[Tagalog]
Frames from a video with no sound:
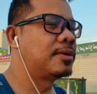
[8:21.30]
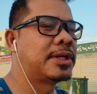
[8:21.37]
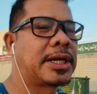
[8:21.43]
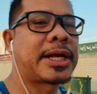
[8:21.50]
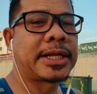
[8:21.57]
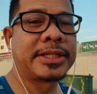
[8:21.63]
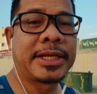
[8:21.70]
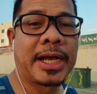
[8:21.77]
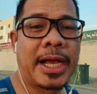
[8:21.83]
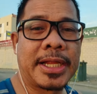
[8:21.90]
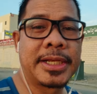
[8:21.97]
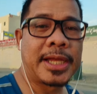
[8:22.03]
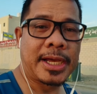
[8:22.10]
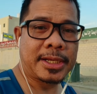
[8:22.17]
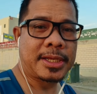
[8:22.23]
o ng kanyang
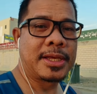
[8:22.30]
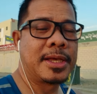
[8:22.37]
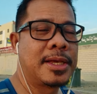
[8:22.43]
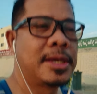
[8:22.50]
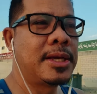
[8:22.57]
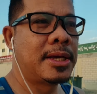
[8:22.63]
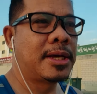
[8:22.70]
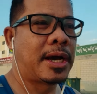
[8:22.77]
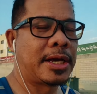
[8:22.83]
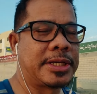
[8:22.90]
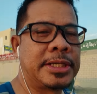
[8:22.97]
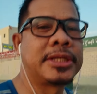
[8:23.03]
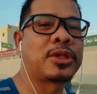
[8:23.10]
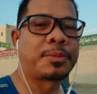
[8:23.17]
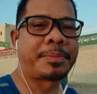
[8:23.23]
anak,
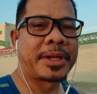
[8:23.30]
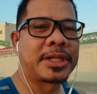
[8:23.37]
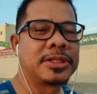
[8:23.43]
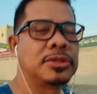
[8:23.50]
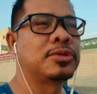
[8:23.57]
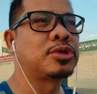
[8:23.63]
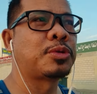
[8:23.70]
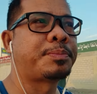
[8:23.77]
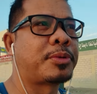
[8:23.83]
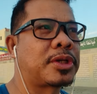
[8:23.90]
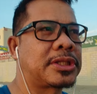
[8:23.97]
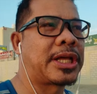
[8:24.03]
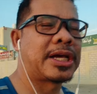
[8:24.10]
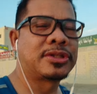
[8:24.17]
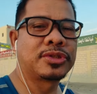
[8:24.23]
ay ito pa rin yung
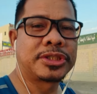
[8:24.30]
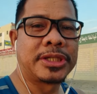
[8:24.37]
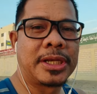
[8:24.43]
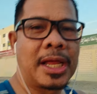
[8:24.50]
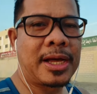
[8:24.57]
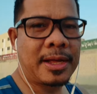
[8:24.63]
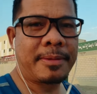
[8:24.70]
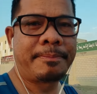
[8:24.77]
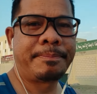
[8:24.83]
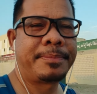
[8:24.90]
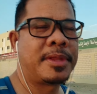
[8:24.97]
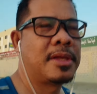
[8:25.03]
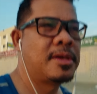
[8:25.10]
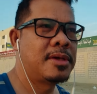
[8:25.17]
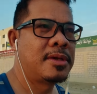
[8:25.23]
suportado sila.
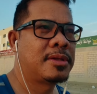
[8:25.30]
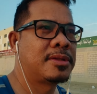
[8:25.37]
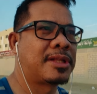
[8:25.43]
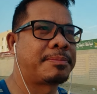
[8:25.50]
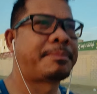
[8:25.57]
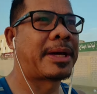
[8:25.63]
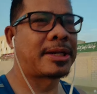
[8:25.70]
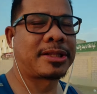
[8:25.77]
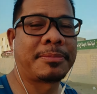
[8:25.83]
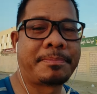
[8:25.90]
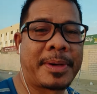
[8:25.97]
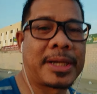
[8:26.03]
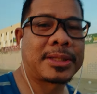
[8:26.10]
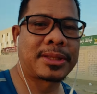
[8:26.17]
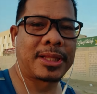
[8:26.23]

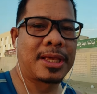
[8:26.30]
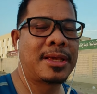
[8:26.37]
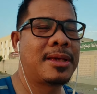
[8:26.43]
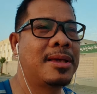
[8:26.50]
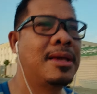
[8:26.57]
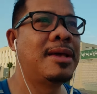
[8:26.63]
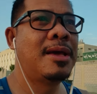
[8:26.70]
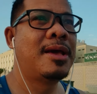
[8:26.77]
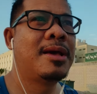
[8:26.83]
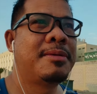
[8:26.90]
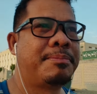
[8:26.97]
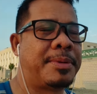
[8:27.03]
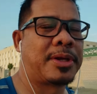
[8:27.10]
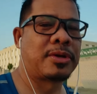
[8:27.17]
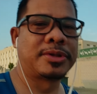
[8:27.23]
Nagparty-party.
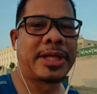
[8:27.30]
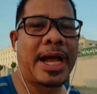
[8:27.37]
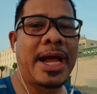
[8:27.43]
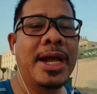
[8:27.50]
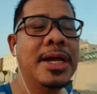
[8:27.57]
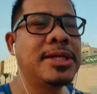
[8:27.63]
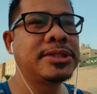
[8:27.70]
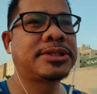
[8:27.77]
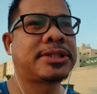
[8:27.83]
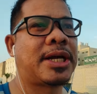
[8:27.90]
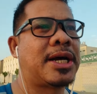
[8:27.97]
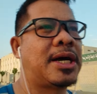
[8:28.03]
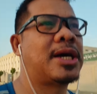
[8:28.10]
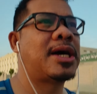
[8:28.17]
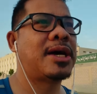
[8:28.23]
Pero dahil
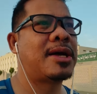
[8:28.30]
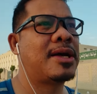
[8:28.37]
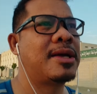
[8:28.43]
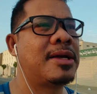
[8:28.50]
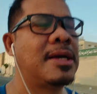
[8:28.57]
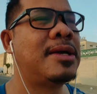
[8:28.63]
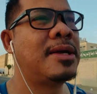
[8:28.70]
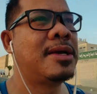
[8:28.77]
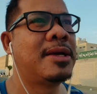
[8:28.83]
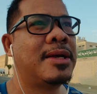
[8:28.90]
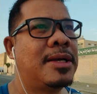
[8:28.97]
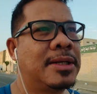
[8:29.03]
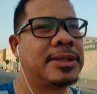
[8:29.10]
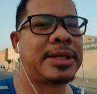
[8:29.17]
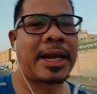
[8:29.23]
sa
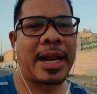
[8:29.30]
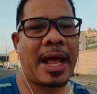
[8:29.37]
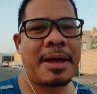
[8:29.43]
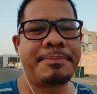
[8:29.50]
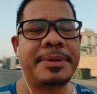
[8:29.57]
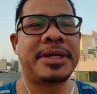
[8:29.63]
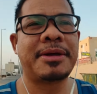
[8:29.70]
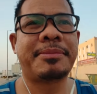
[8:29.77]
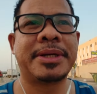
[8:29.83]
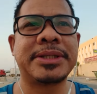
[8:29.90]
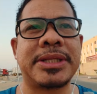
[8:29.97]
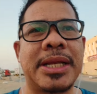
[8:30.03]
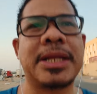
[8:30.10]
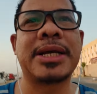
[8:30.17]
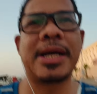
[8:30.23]
grabe
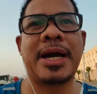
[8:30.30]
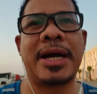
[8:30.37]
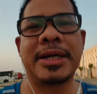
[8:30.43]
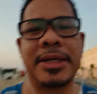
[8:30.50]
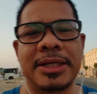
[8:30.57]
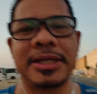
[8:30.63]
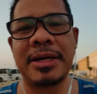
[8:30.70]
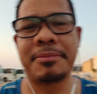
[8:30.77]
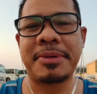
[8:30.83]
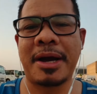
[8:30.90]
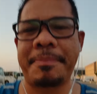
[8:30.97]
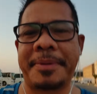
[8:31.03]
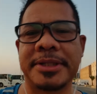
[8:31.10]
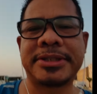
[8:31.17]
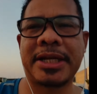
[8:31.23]
naman talaga ang inang
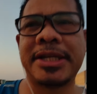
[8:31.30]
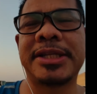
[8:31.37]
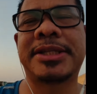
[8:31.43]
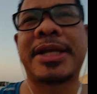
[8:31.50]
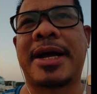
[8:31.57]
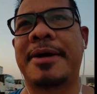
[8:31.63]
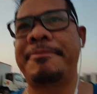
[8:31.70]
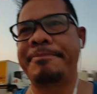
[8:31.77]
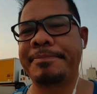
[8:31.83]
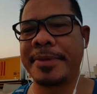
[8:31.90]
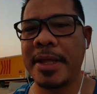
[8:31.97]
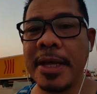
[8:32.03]
makapagsalita,